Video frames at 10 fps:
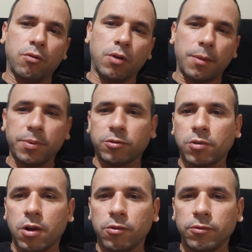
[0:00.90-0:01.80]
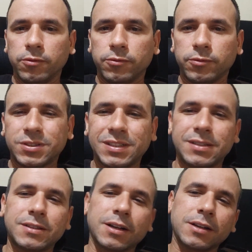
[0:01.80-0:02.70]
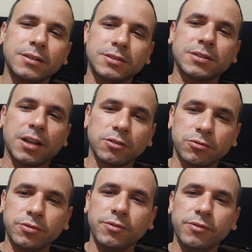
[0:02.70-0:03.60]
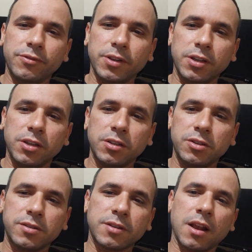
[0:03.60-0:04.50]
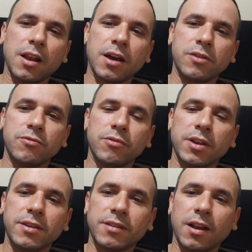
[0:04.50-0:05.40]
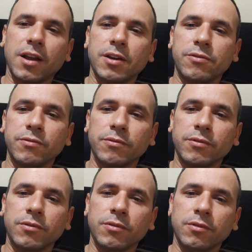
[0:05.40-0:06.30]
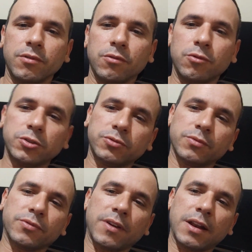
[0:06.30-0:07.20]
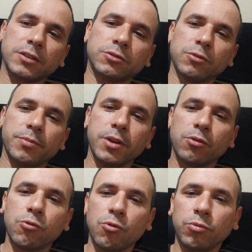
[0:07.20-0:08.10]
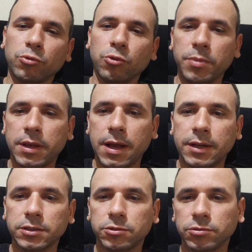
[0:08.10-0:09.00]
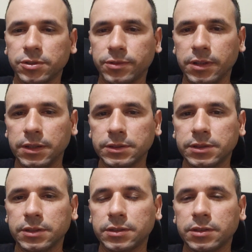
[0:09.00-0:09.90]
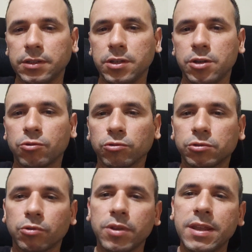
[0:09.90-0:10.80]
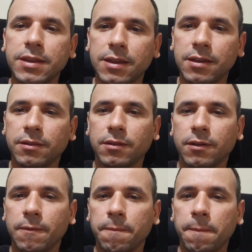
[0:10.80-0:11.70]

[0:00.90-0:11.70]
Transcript: Olá pessoal, você está cansado de viver de salário em salário? Hoje vamos falar sobre como dominar suas finanças e construir riqueza.